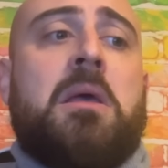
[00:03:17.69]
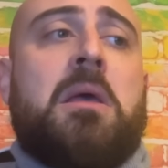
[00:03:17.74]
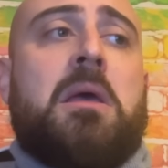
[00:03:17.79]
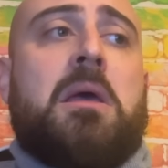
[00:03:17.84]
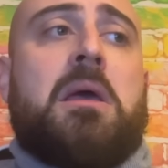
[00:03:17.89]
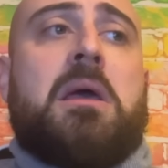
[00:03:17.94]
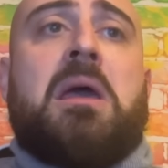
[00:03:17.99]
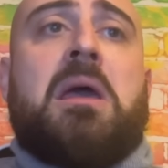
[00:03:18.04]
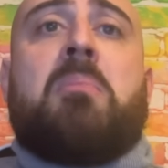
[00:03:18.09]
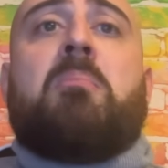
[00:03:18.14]

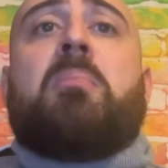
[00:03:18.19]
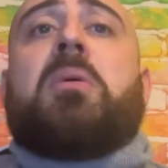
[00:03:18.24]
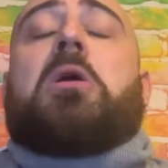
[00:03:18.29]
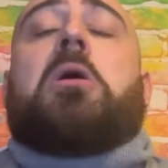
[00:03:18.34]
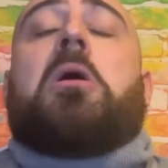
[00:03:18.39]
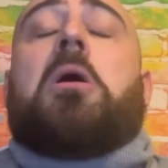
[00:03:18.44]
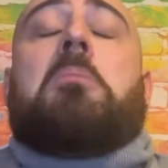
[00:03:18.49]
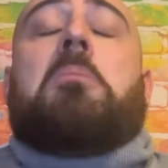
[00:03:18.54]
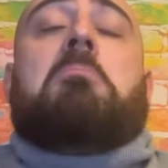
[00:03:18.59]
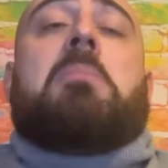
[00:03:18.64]
eh,
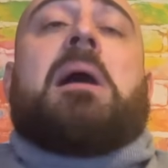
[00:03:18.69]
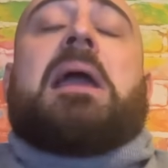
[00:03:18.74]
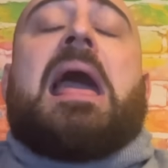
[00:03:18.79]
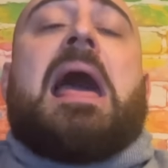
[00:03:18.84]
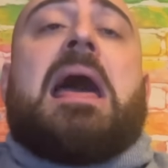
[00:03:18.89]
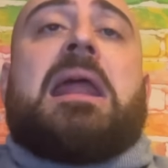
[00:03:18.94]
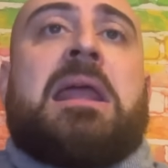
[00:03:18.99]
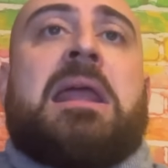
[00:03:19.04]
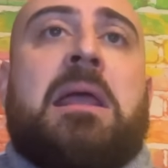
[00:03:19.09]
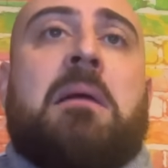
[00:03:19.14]
però
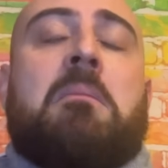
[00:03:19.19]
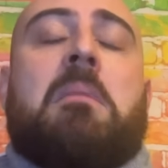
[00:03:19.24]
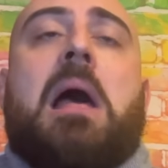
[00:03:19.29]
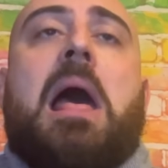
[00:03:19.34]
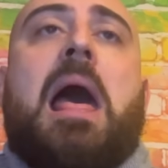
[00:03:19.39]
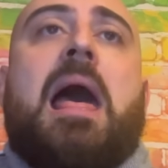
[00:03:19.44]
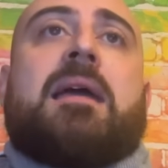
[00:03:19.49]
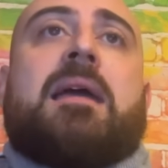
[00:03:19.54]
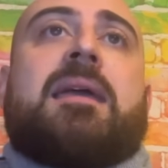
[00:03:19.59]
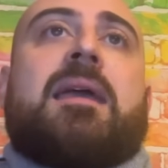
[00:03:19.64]
magari
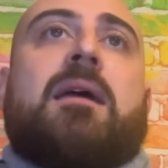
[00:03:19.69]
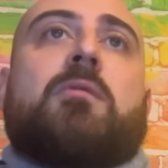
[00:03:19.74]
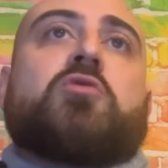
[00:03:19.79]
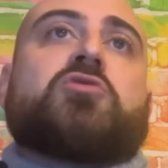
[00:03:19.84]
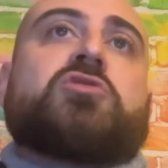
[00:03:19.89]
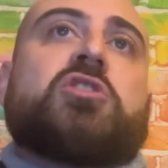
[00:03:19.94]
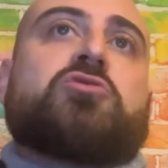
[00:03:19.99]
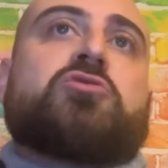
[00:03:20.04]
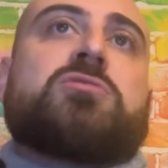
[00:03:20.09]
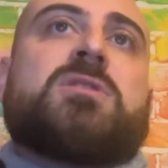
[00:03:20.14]
anche lo
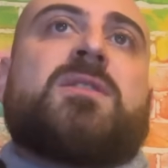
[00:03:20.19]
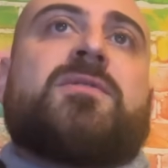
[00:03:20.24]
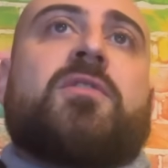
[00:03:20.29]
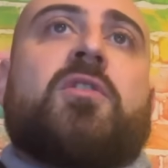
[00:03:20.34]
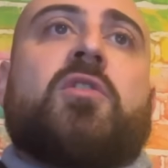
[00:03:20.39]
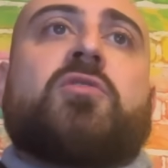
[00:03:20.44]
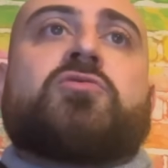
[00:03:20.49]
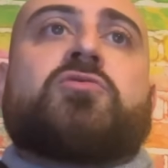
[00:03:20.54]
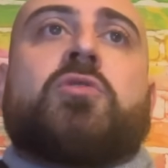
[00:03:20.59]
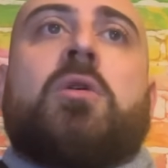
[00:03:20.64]
stesso
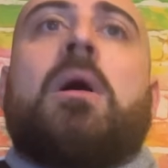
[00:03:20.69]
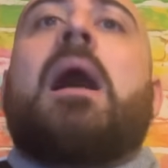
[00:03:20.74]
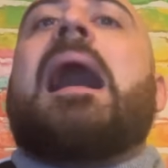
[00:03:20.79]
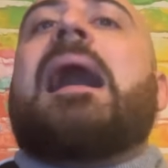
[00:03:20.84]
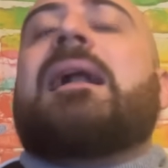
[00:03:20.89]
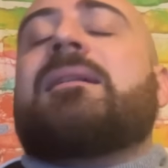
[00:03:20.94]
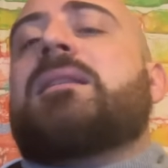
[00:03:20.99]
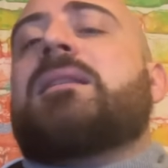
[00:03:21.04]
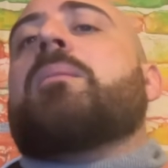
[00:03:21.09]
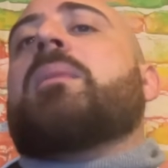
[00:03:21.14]
tifoso
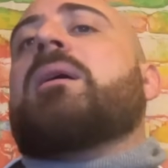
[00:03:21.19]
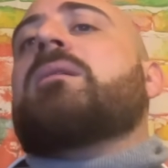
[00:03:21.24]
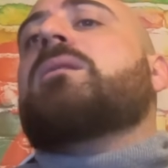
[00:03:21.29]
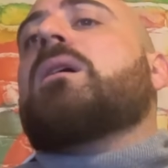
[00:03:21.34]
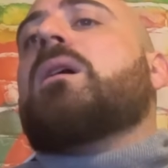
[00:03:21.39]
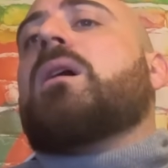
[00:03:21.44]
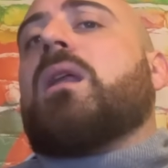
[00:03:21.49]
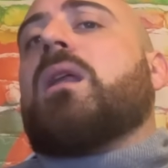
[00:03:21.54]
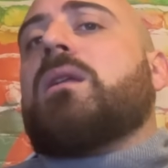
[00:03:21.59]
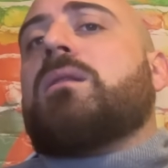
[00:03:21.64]
altamente
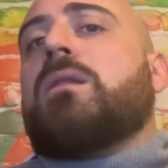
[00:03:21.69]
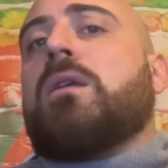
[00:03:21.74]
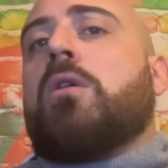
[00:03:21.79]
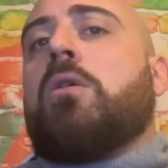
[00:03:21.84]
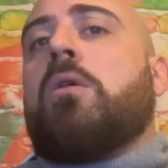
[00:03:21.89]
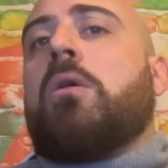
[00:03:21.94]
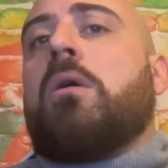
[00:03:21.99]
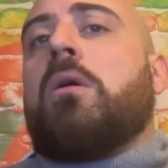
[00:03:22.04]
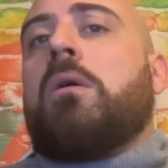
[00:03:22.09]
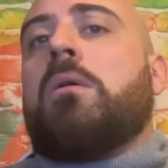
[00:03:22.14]

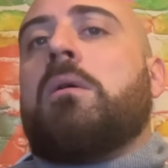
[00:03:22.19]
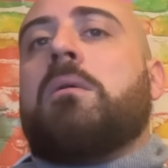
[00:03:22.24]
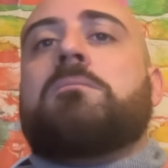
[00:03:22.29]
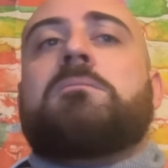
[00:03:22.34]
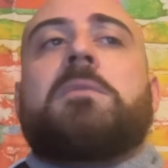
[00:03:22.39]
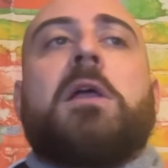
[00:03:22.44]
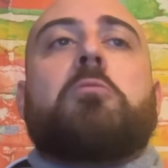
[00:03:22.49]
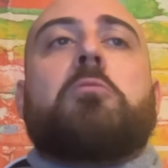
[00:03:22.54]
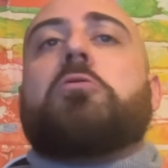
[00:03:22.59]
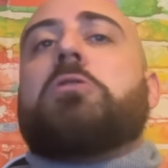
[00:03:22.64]
critico
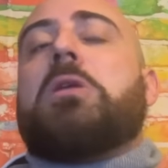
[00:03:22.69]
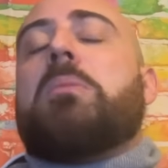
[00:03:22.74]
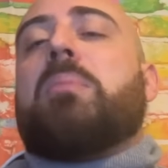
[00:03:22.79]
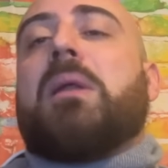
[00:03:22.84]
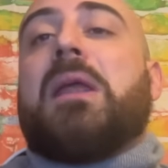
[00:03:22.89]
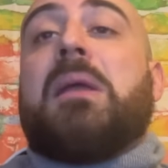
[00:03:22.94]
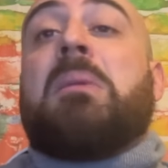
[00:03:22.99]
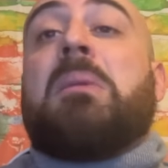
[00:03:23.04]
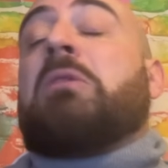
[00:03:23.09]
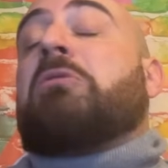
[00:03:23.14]
è uno dei
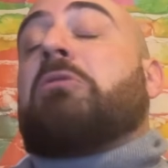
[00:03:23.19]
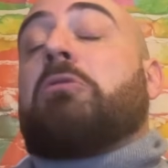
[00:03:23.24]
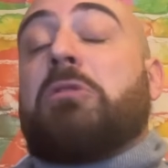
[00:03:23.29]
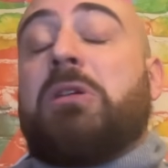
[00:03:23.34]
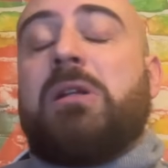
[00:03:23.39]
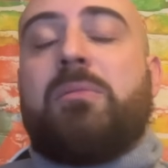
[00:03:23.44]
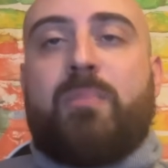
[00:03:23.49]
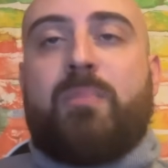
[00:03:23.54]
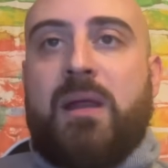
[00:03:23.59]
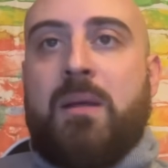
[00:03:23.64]
primi, se non
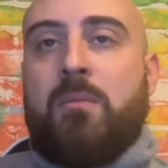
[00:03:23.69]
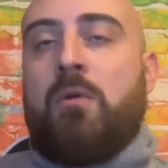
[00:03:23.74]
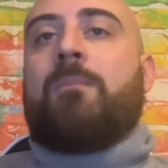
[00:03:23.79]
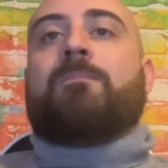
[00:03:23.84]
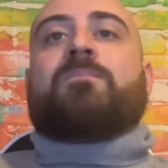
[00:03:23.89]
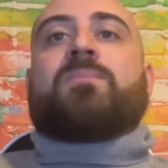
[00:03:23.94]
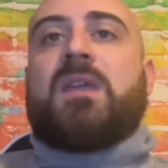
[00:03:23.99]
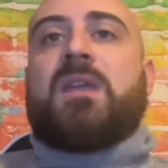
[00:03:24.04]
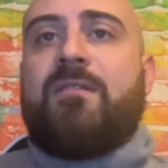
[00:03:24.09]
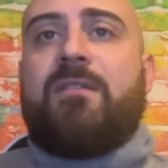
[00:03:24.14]
il
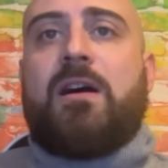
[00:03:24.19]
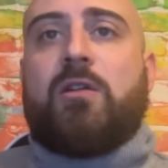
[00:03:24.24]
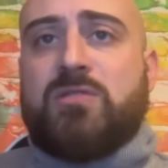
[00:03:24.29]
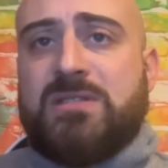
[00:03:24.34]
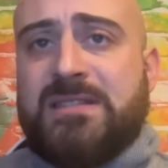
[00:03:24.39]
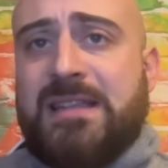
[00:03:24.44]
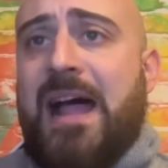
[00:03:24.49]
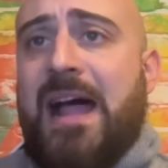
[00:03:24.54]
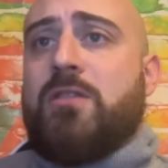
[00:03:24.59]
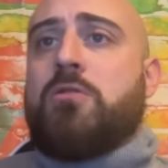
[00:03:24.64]
primo, che va allo
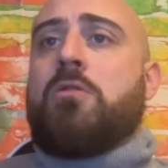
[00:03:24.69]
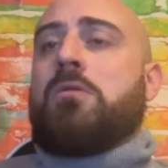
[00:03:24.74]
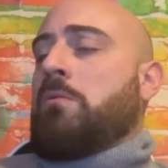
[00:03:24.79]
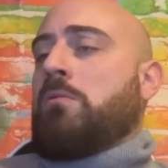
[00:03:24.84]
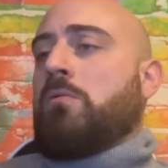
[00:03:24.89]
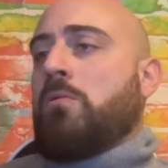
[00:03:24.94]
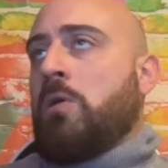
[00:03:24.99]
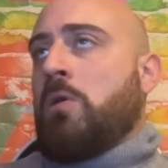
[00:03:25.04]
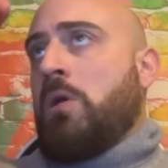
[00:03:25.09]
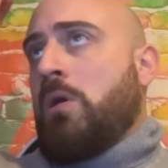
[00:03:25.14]
stadio,
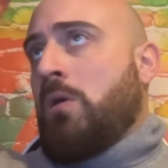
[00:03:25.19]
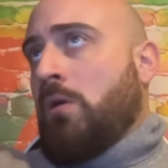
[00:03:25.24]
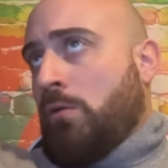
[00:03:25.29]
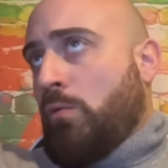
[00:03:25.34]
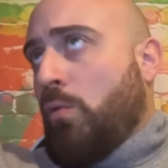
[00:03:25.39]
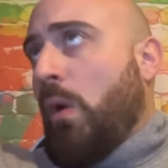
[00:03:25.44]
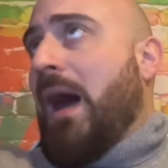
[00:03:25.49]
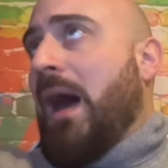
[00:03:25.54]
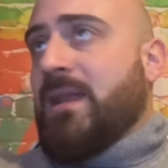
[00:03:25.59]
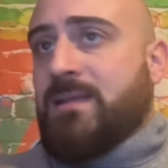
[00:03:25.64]

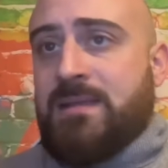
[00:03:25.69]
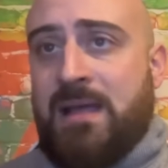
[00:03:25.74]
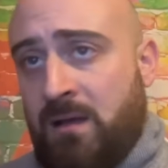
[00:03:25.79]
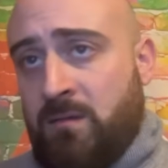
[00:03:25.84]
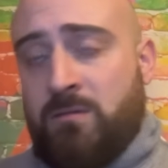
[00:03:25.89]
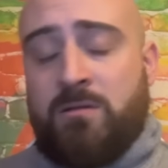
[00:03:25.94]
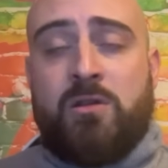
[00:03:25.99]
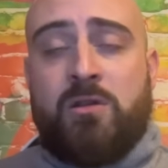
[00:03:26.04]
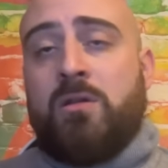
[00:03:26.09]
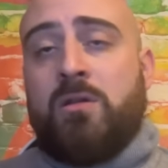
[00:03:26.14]

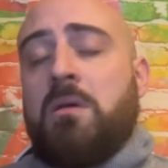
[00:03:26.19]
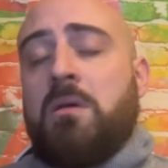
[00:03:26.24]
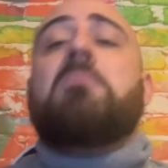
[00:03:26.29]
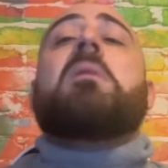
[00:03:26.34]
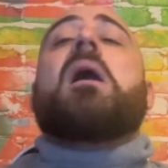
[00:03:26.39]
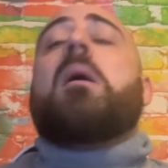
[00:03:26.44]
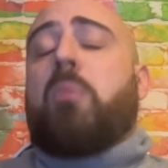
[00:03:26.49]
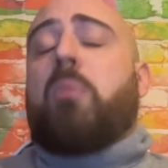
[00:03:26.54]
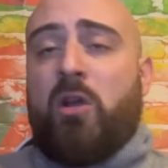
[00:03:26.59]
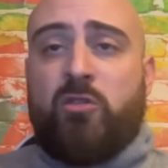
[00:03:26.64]
guarda,
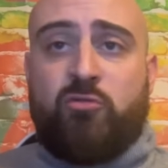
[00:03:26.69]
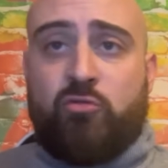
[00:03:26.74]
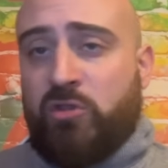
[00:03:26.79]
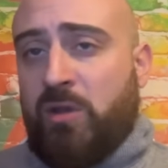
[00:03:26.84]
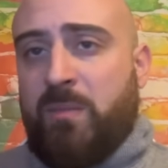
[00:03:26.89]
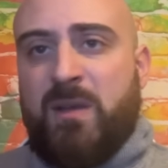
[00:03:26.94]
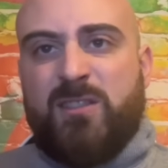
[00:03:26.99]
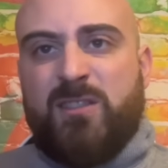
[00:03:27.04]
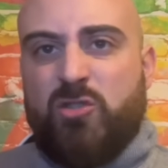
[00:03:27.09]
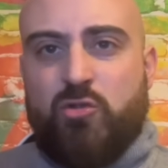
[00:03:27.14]
e poi
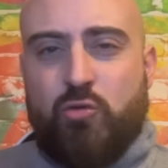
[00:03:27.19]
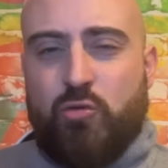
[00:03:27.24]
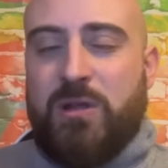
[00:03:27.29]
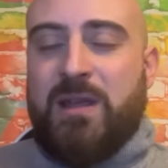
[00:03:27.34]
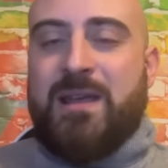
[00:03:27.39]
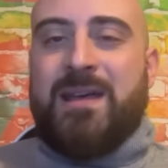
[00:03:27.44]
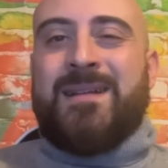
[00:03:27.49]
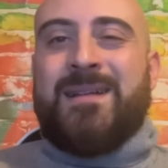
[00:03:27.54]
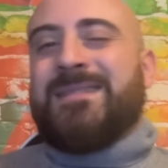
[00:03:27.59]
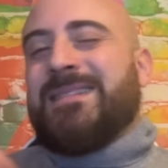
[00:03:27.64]
giustamente giudica.